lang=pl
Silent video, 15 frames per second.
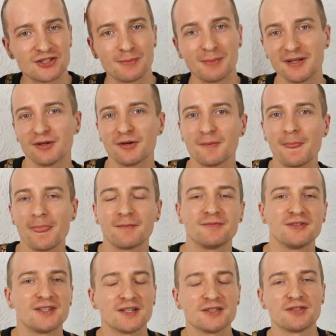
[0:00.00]
Siemano,
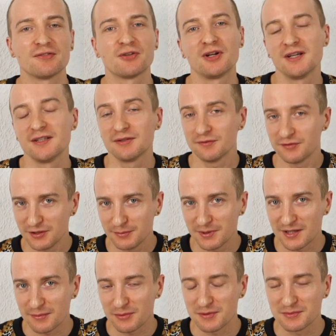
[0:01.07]
witajcie w kolejnym filmie
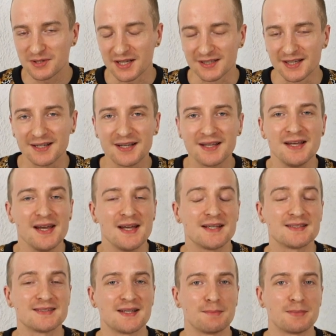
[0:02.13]
na moim kanale.
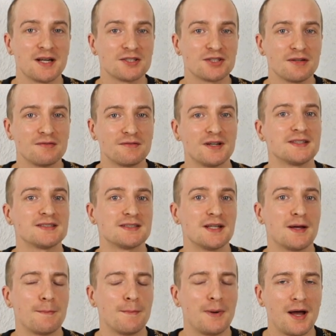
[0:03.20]
Zapraszam Was
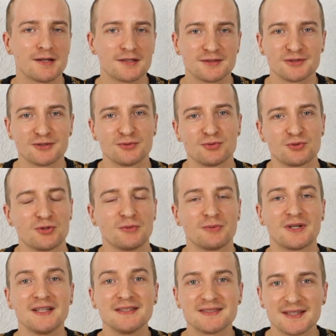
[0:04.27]
na bardzo
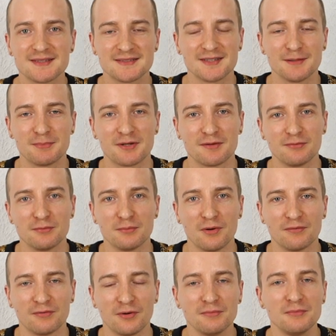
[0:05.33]
dużą recenzję
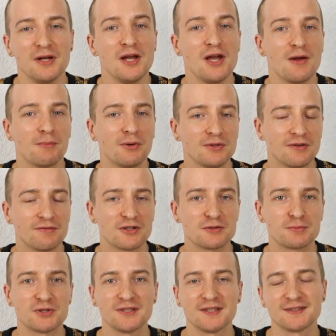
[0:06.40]
perfumową, ponieważ
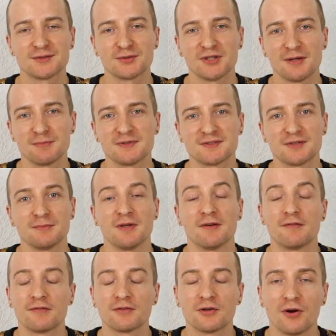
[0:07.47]
przetestujemy sobie
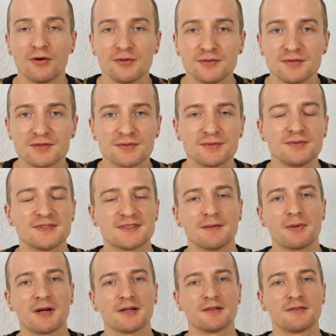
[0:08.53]
w końcu
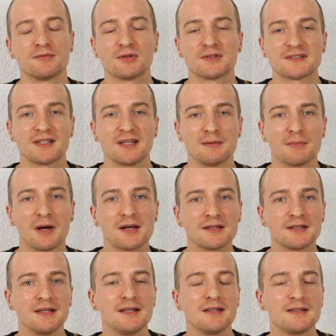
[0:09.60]
zapachy włoskiej
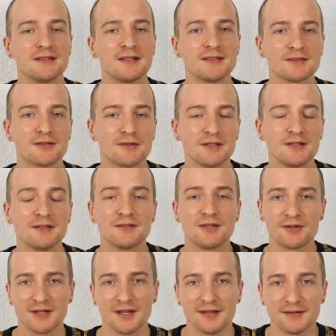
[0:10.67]
marki Tesori
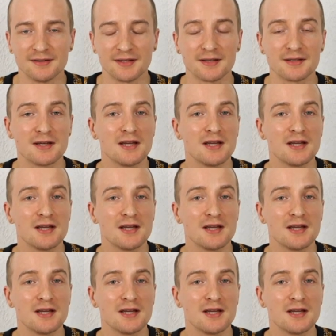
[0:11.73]
Doriente.